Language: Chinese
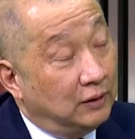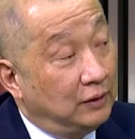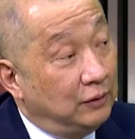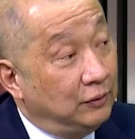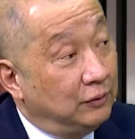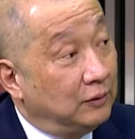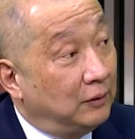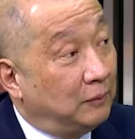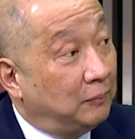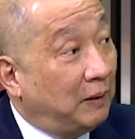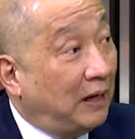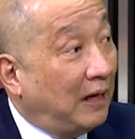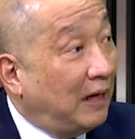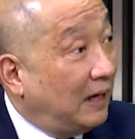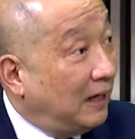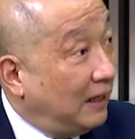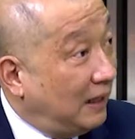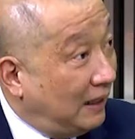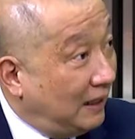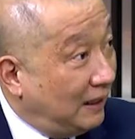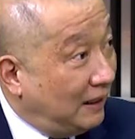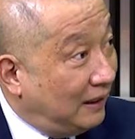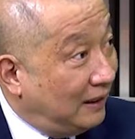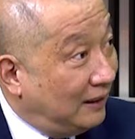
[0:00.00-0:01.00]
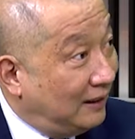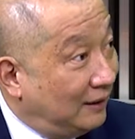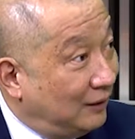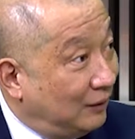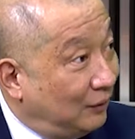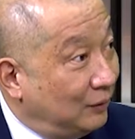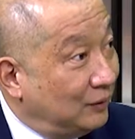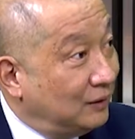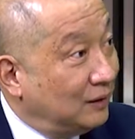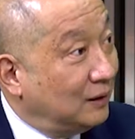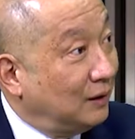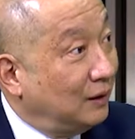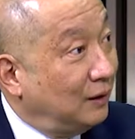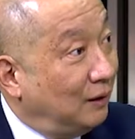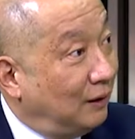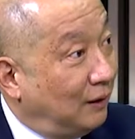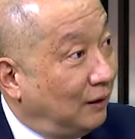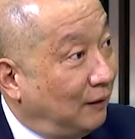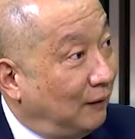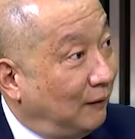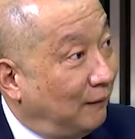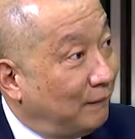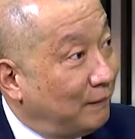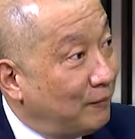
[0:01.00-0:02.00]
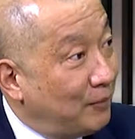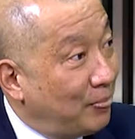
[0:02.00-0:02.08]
六到八，活得更好。